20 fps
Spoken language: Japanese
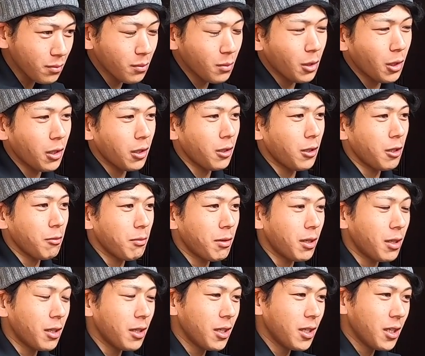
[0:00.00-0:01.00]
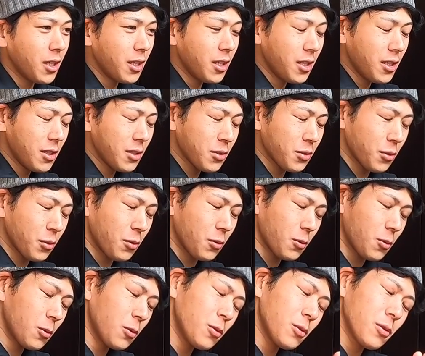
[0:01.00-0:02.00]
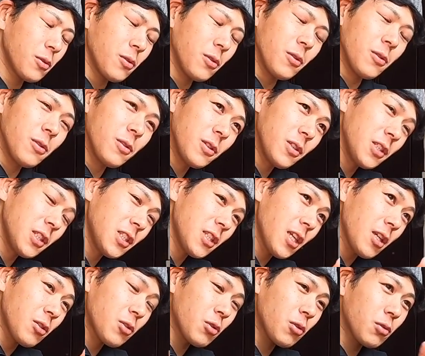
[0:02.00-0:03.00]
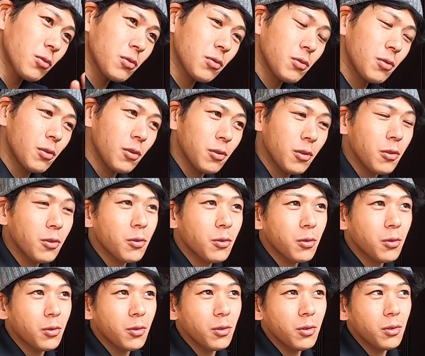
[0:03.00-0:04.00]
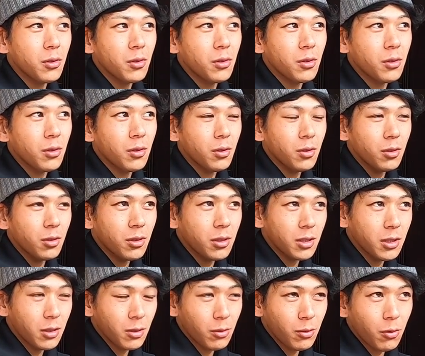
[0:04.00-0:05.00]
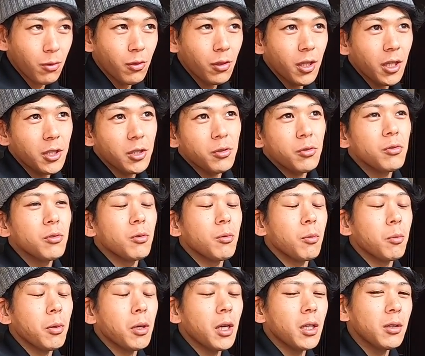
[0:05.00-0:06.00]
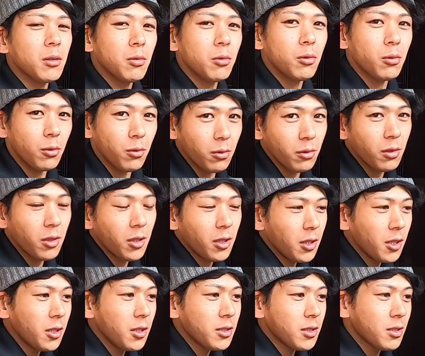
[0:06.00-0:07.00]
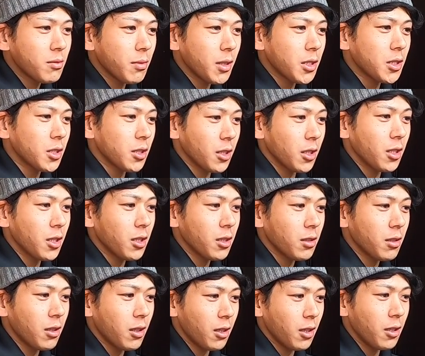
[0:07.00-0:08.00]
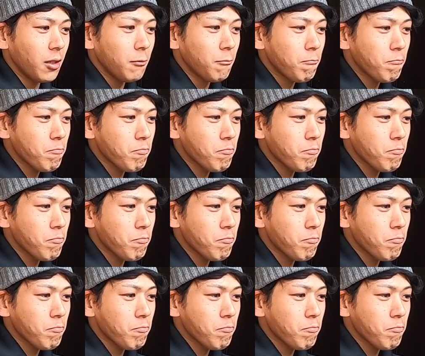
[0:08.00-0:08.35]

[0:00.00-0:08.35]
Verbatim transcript: だから今、そのゴールした直後のとこだけちょっとカットしましたね。はい。